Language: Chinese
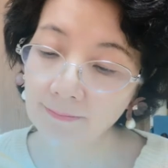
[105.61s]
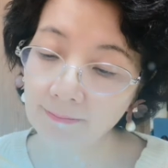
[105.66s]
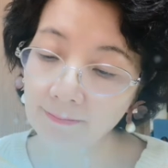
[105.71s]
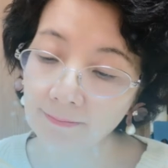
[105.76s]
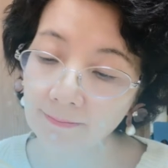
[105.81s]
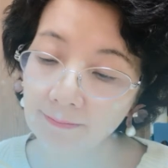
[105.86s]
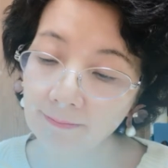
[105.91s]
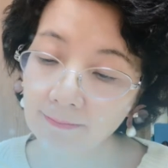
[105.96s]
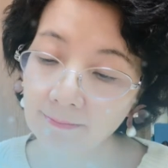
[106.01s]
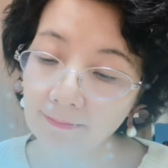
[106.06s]

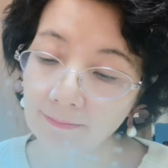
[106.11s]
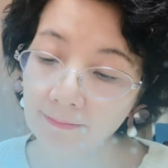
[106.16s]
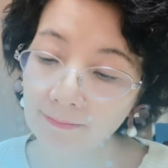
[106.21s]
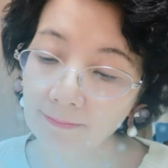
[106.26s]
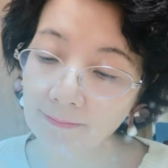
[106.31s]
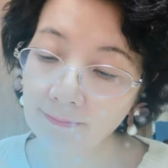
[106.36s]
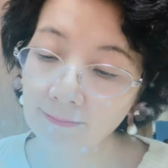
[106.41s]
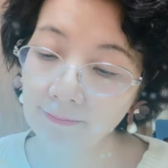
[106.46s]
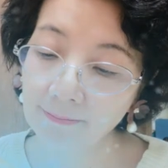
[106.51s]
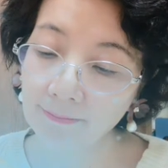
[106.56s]
自己的
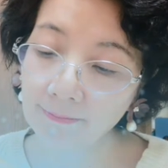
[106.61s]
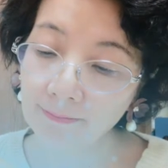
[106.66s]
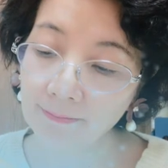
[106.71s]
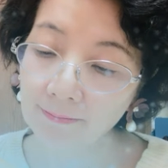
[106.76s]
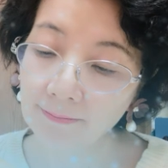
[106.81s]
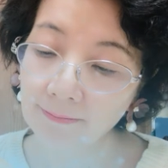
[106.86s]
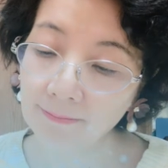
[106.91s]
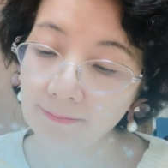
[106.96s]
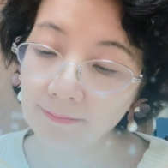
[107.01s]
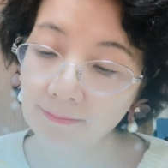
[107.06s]
国
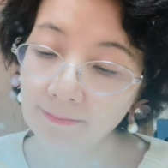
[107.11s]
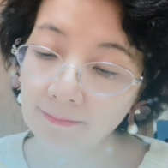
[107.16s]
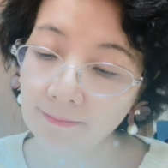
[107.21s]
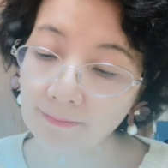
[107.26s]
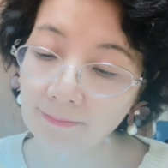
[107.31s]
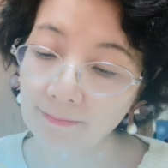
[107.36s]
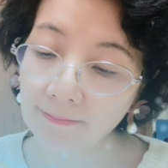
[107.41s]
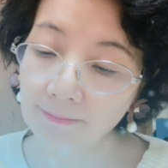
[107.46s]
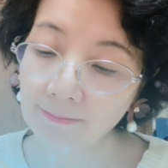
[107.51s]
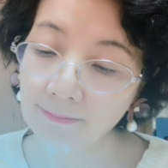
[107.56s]
家，
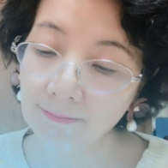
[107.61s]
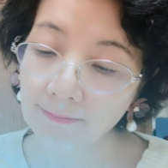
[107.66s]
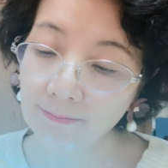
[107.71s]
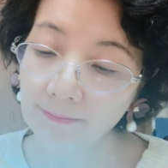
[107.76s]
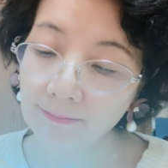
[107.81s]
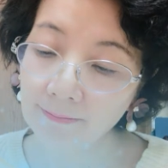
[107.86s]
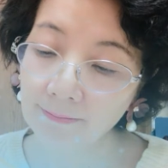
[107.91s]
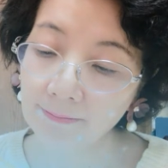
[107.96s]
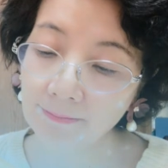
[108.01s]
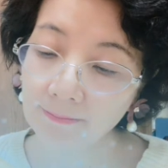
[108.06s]

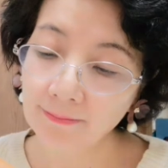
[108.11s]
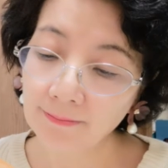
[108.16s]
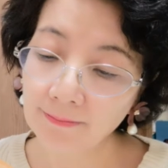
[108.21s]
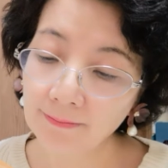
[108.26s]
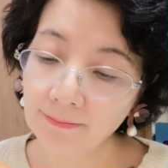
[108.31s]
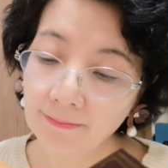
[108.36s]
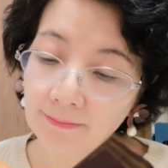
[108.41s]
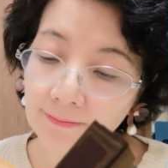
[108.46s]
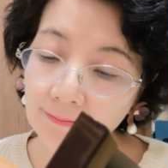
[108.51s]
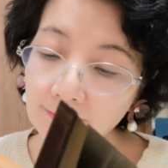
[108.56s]
所
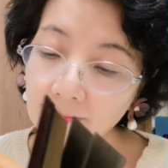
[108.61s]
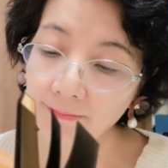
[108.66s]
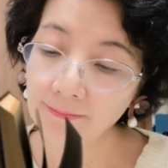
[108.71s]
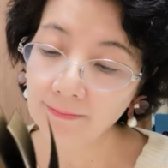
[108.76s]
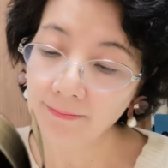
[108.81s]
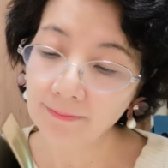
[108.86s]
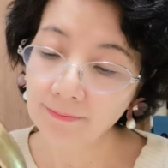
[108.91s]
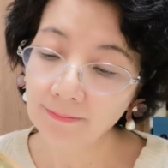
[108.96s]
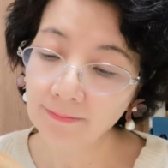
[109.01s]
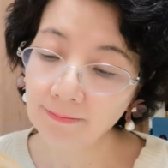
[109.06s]
以
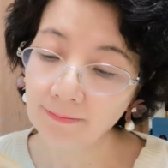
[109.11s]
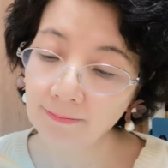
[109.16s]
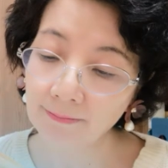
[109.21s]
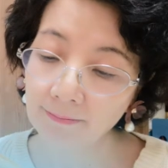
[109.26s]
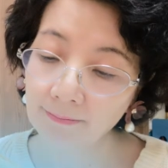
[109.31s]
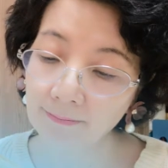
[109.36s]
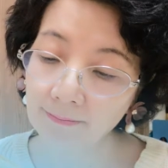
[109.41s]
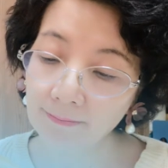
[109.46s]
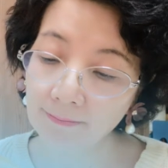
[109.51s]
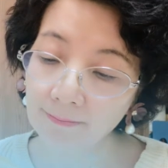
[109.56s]

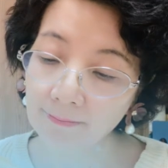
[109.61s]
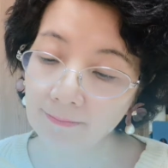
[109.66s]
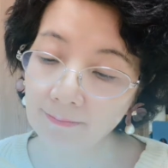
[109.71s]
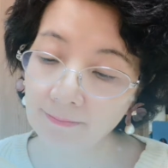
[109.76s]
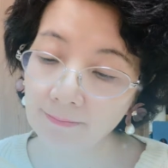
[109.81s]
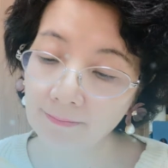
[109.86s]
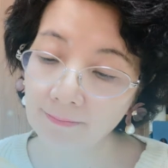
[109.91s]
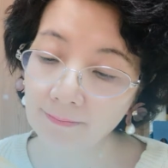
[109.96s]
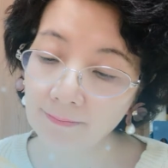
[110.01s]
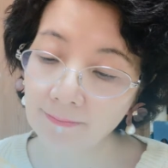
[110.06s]
必
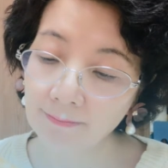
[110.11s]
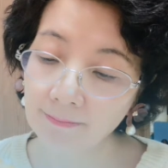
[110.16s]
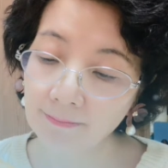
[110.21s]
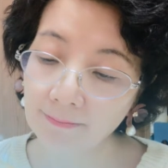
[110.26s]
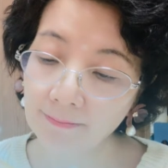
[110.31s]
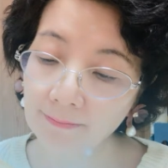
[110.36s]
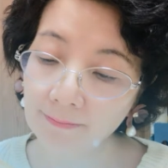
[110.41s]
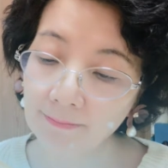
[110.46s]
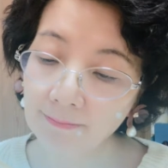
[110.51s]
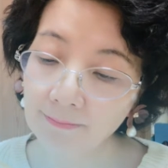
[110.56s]
须
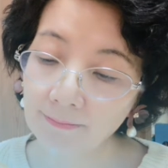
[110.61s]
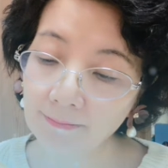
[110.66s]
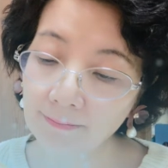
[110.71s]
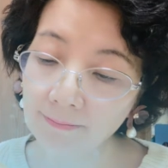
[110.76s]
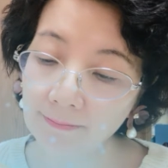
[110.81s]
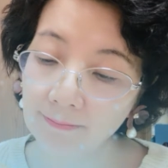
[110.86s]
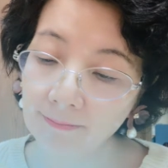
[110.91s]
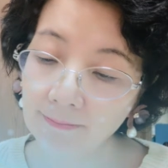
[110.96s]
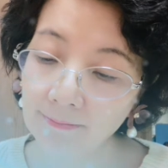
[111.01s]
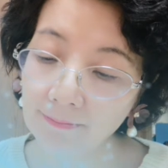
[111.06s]

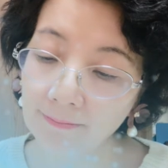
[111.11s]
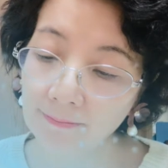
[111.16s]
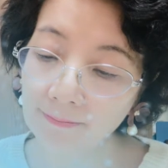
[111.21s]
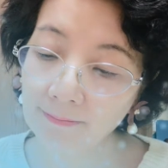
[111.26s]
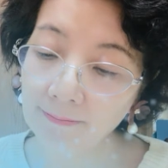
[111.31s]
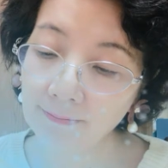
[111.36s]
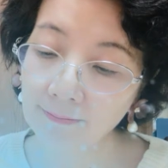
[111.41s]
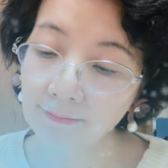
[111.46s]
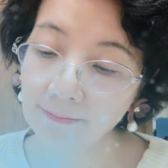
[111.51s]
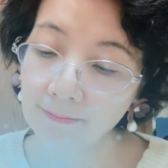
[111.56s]
另
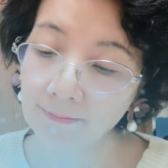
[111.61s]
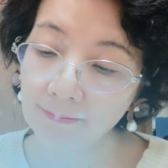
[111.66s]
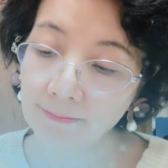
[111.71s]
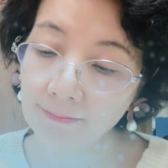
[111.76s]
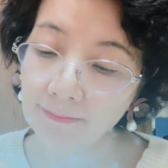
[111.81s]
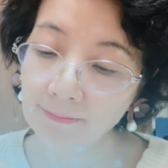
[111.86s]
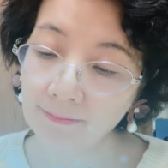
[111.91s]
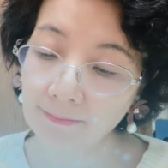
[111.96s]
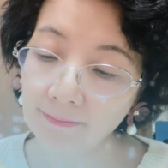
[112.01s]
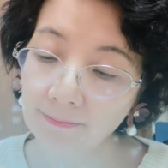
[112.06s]
请
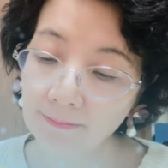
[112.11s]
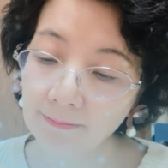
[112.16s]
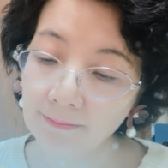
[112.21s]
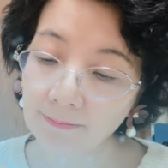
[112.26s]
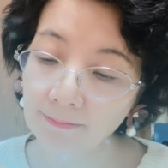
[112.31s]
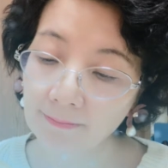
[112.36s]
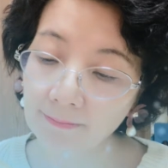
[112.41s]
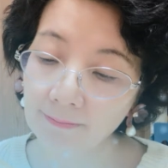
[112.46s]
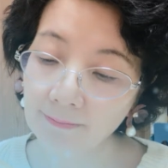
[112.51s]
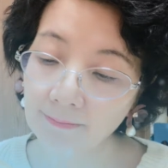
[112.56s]
新
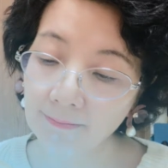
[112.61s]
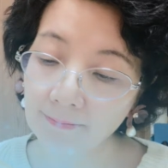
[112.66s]
的。